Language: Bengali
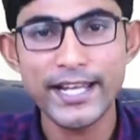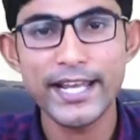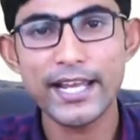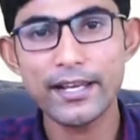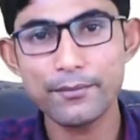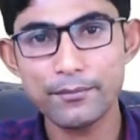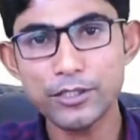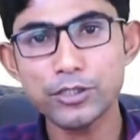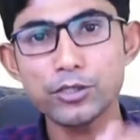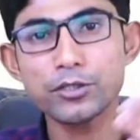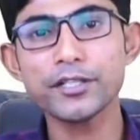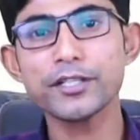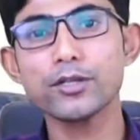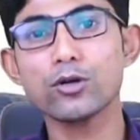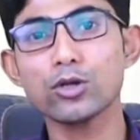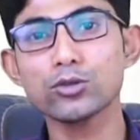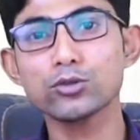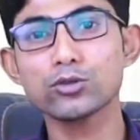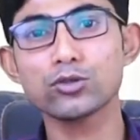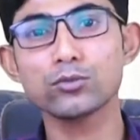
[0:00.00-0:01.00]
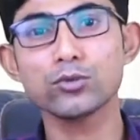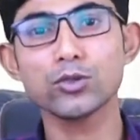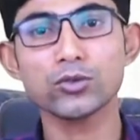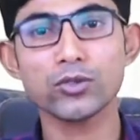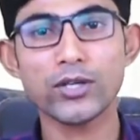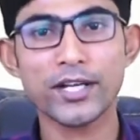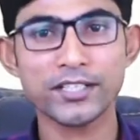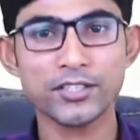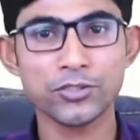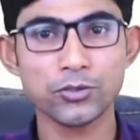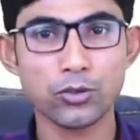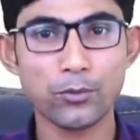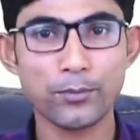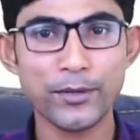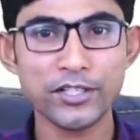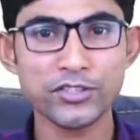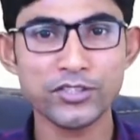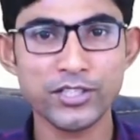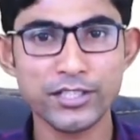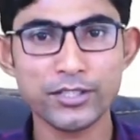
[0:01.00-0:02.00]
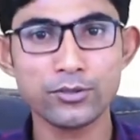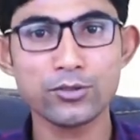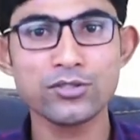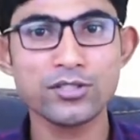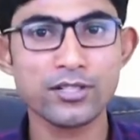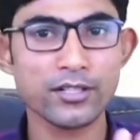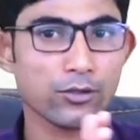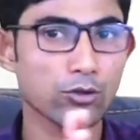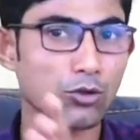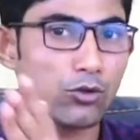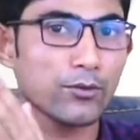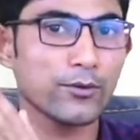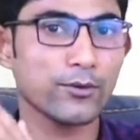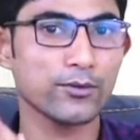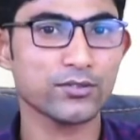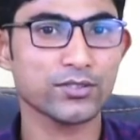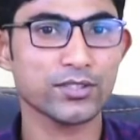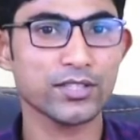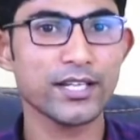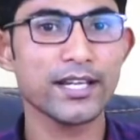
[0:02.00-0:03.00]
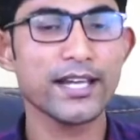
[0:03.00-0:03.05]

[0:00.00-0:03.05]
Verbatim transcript: এই বিষয়েরই অন্তর্ভুক্ত একটি টপিক সেটি হচ্ছে গ্লোবিউলস